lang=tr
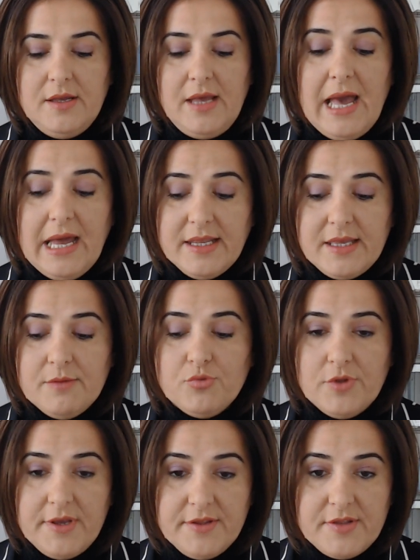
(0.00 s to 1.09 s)
eğer ki
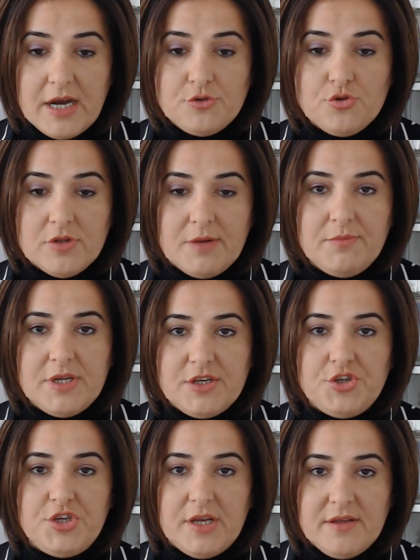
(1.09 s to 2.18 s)
buna ihtiyacı olan bir
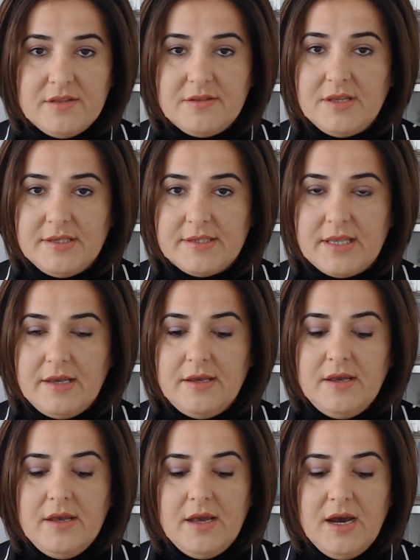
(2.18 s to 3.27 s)
kişiye gittiyse
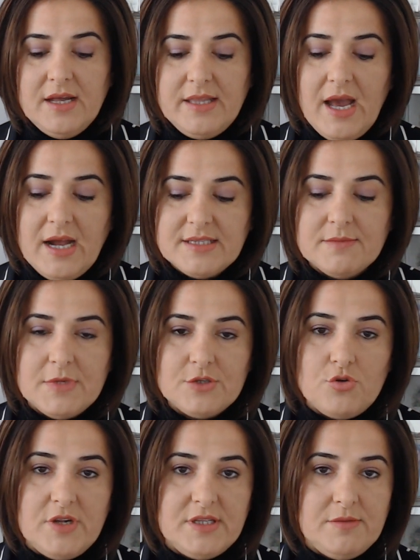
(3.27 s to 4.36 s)
hani her zaman
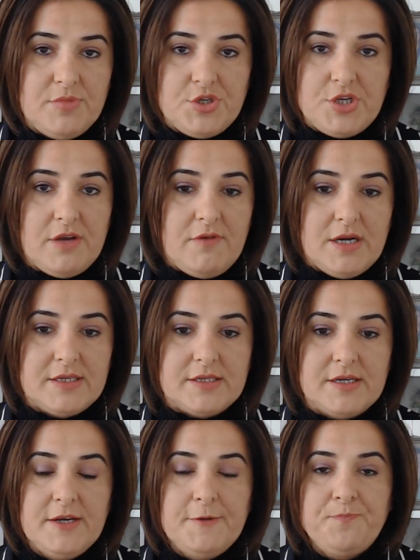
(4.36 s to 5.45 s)
söylediğim bir şey vardır.
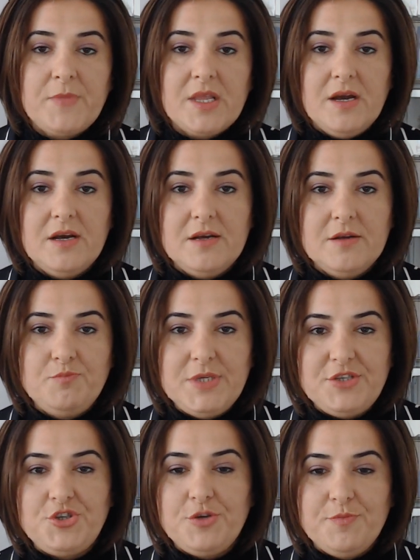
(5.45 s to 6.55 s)
Ee,
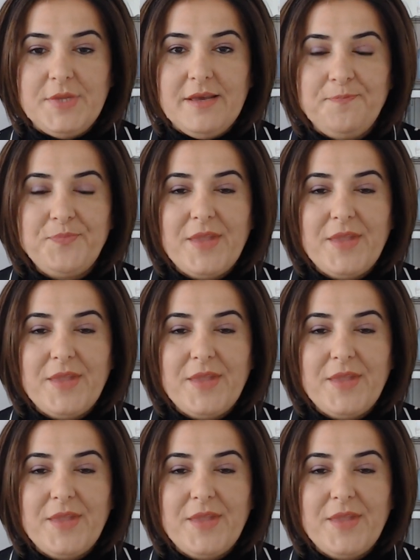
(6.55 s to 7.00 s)
biz şimdi